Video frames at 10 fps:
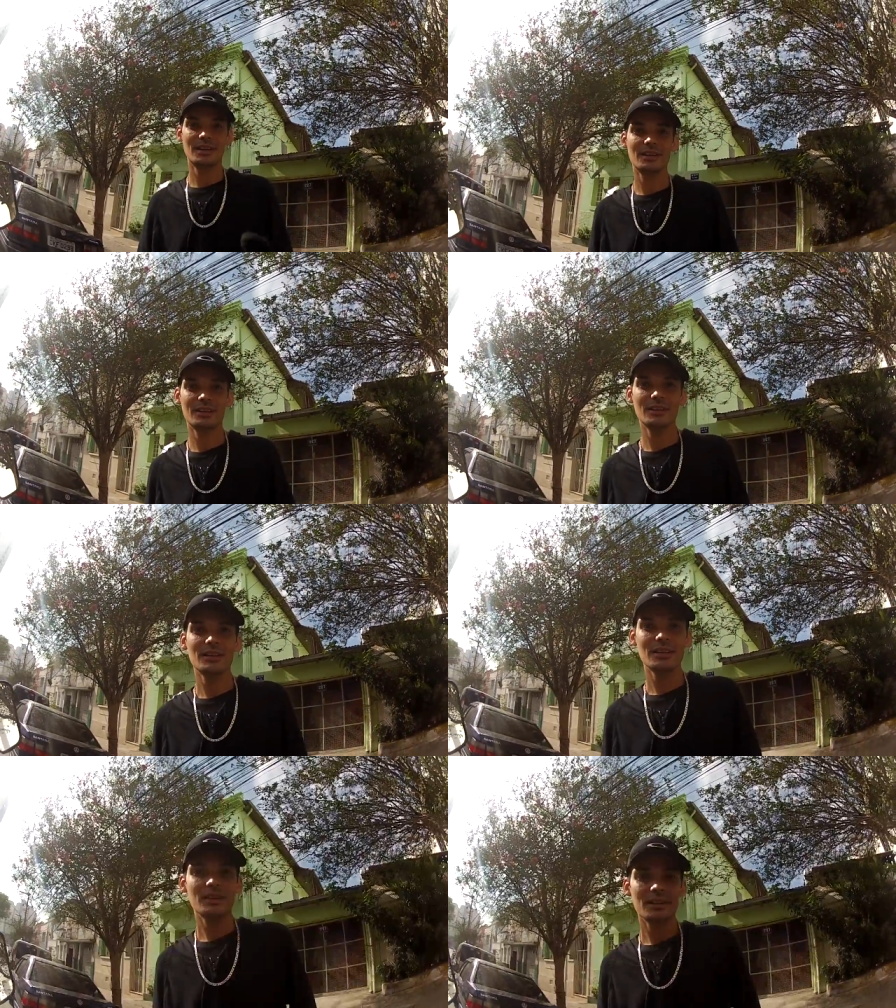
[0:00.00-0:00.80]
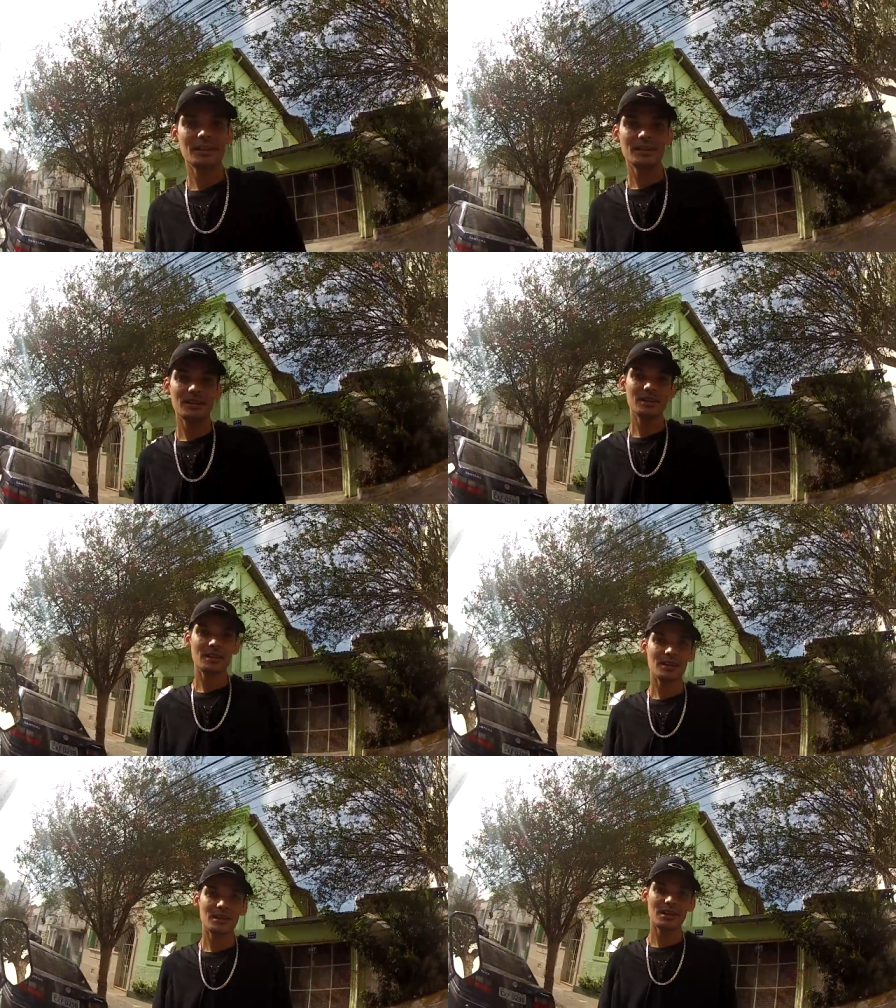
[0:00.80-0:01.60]
Fiz um negócio no
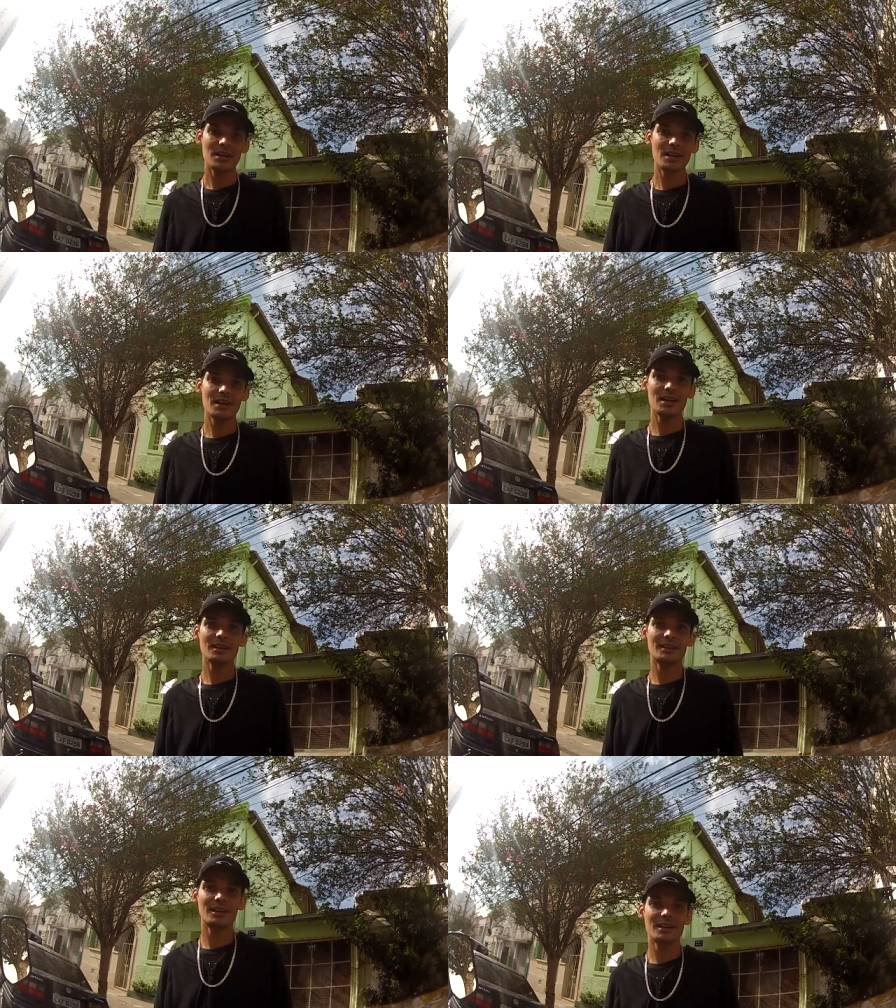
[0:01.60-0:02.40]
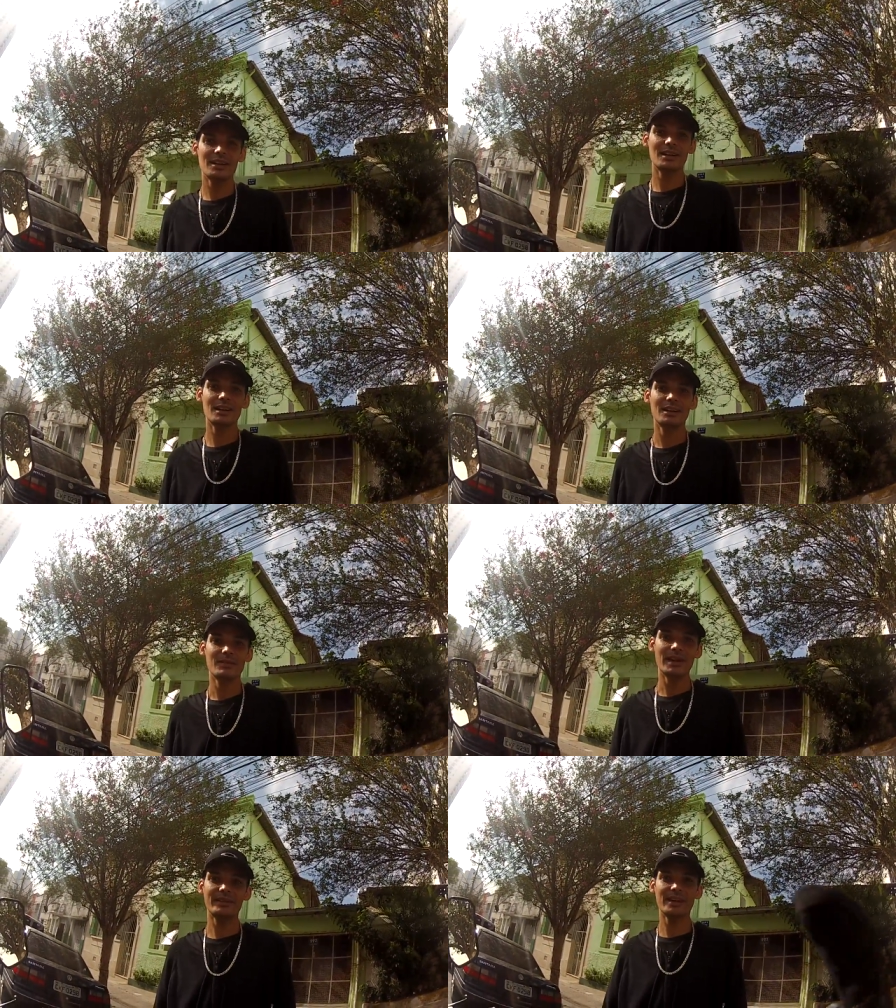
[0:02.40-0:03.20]
celular, acredita? Ah,
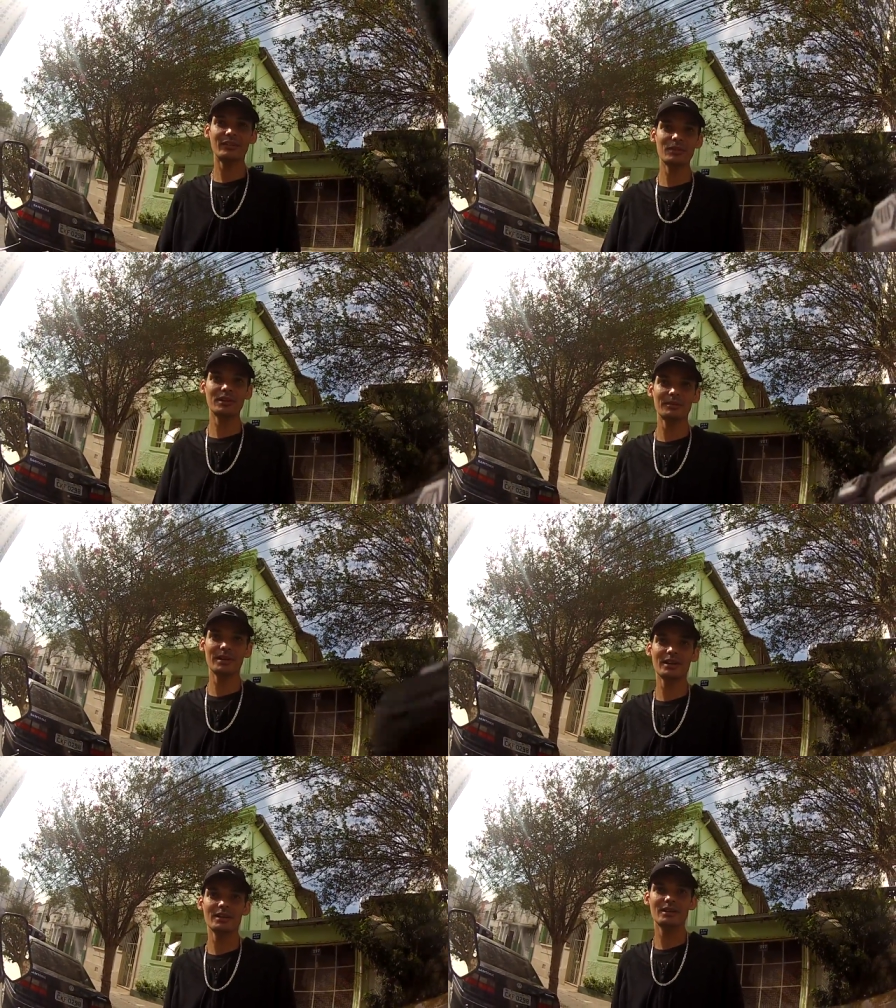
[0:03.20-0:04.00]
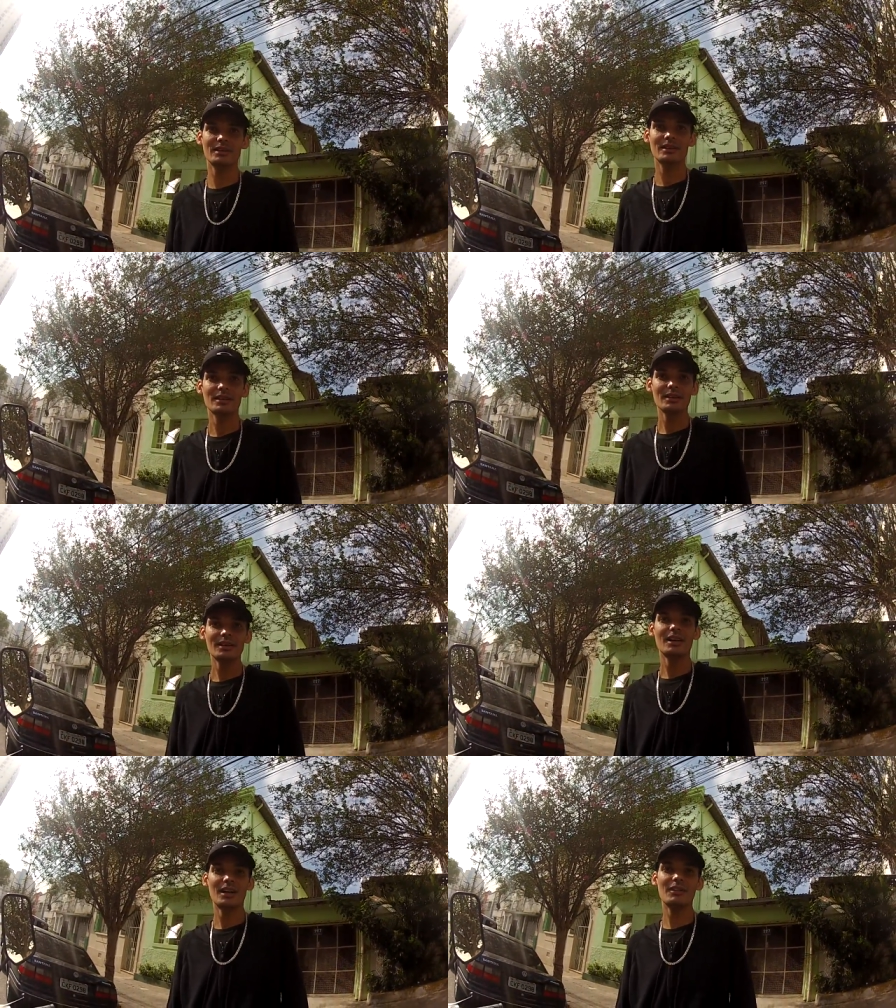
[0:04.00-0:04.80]
tá. Aí é a primeira vez que eu tô usando.
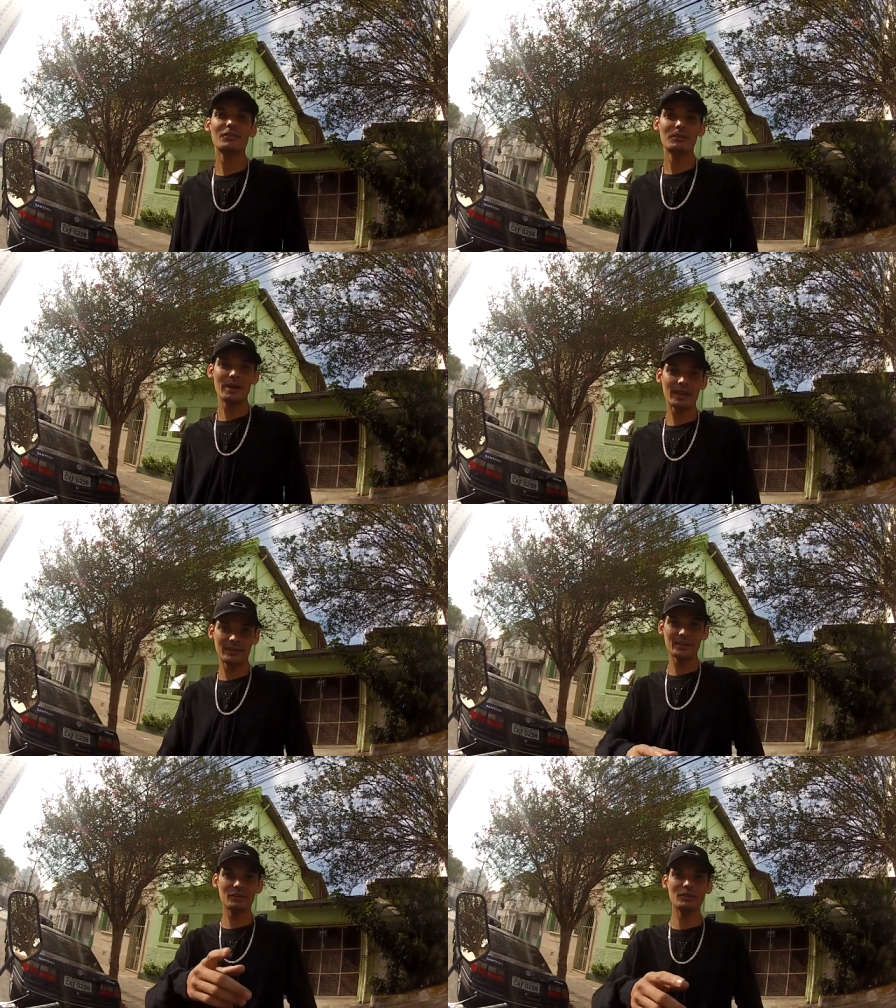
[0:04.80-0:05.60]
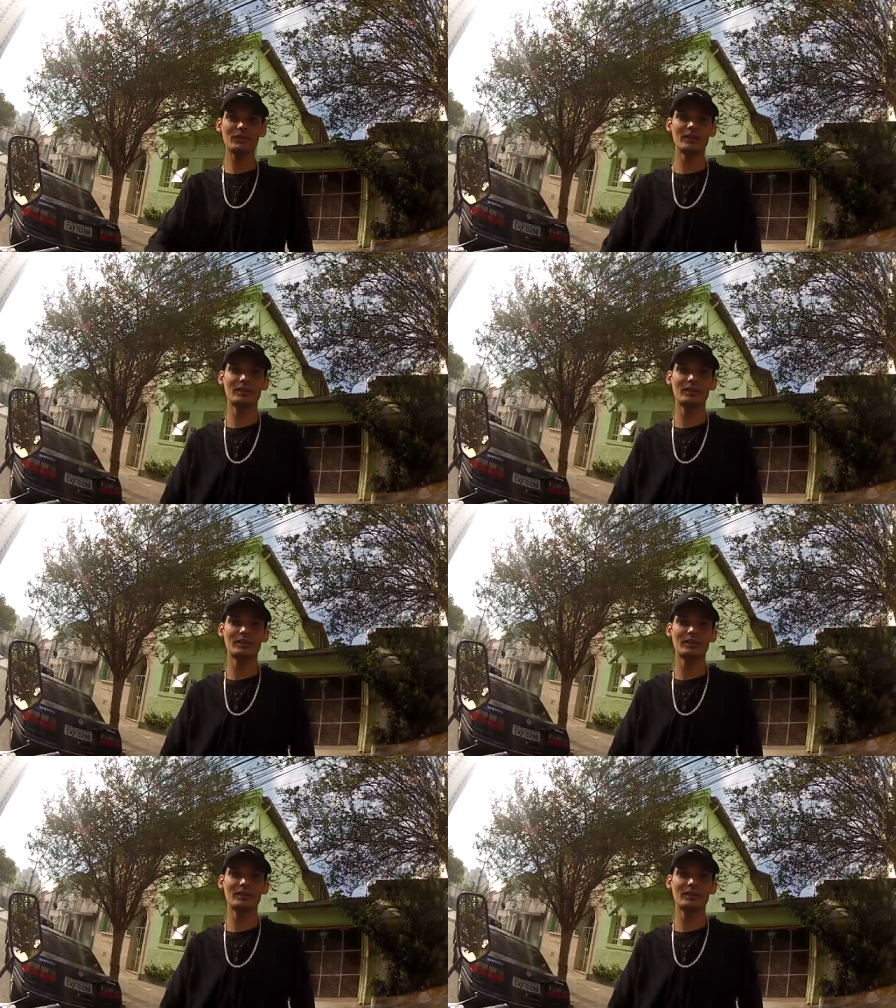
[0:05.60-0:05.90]
Ah, é assim que eu tô usando.